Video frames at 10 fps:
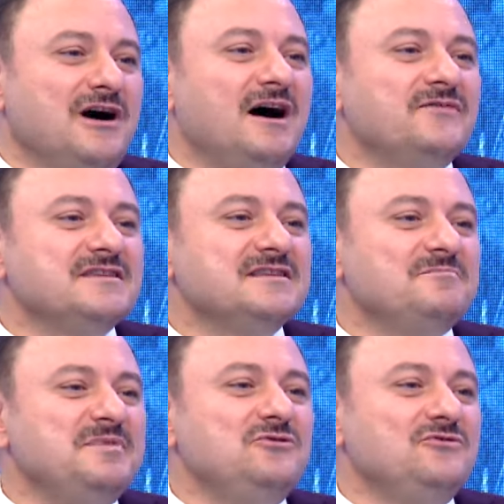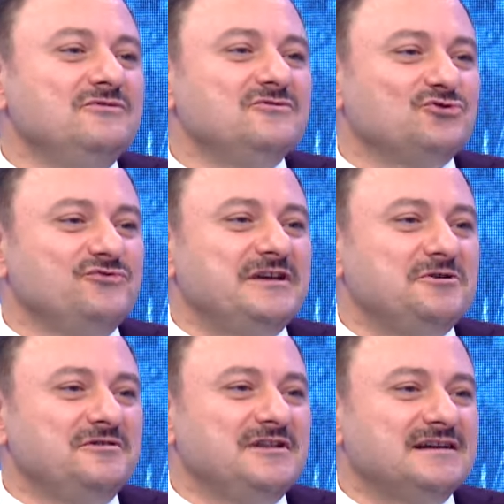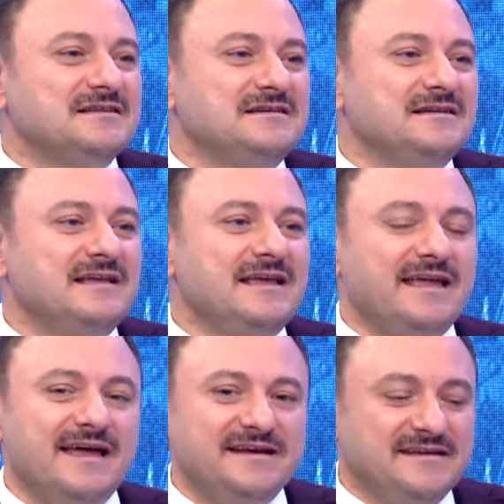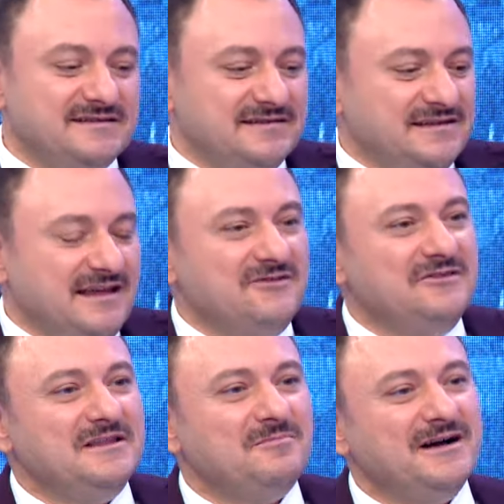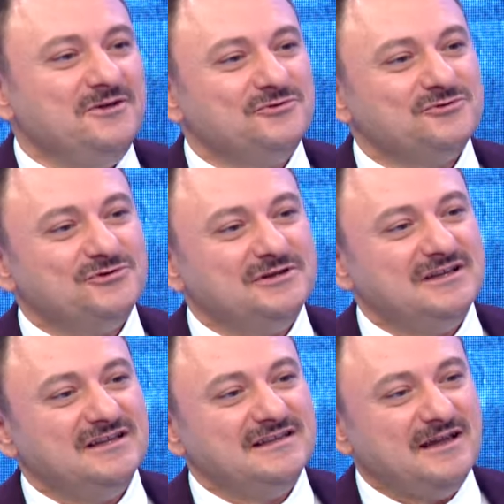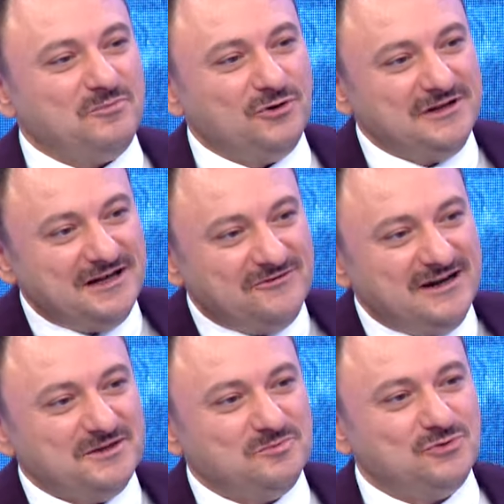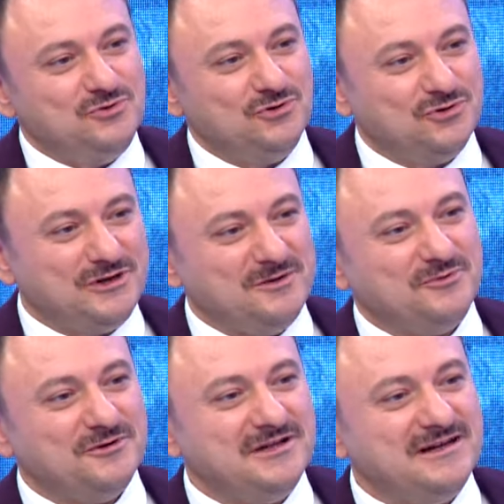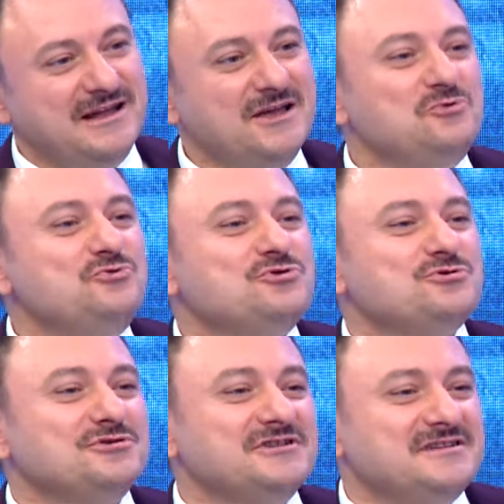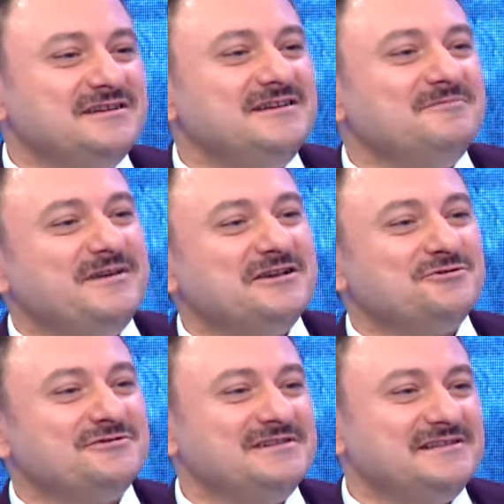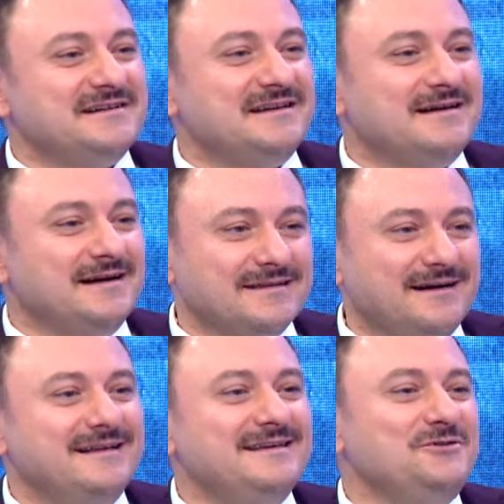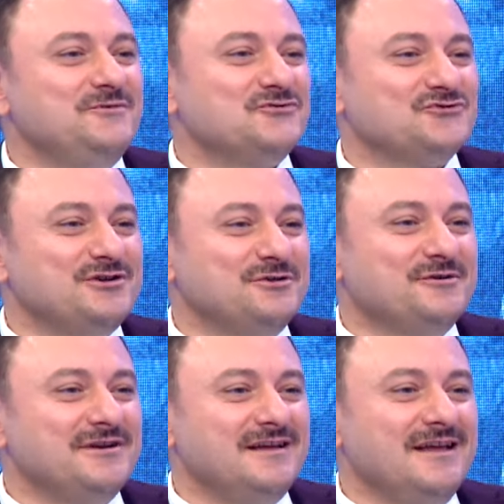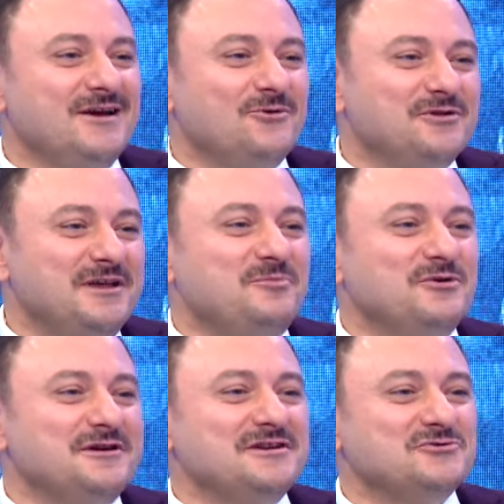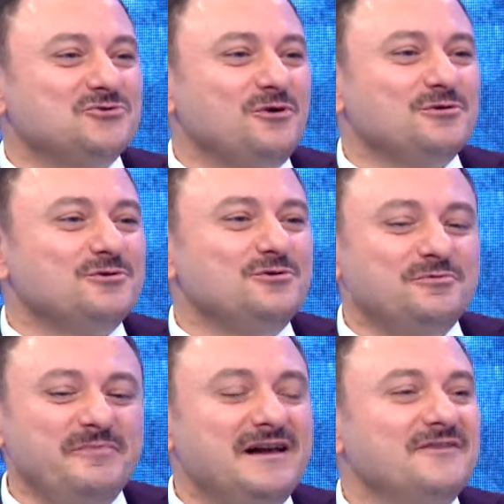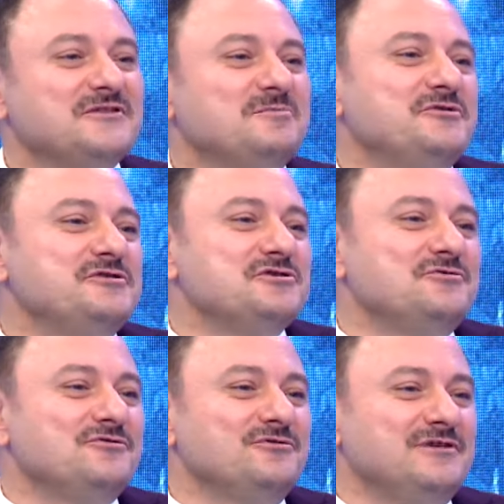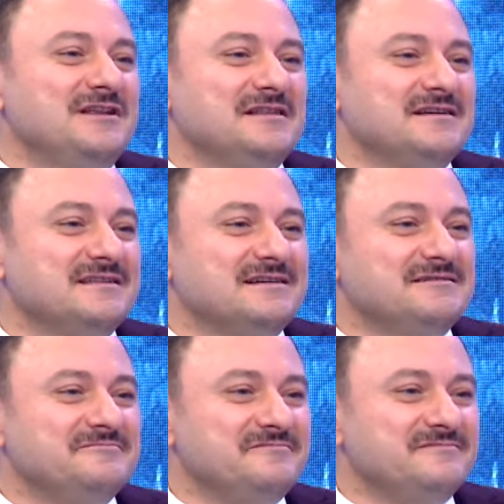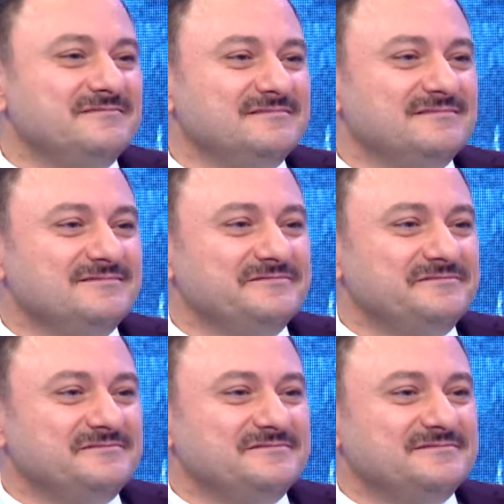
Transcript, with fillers: Haftada bir gün su Evet. veriyorlardı. Evet. Herkesin evinde banyosunda depolar vardı. Büyük Evet. depolar. Evet. 300 litrelik, 500 litrelik Evet. artık ailenin nüfusuna göre. Evet. O depolara doldurulur. Bir hafta boyunca o kullanılırdı. Efendim e,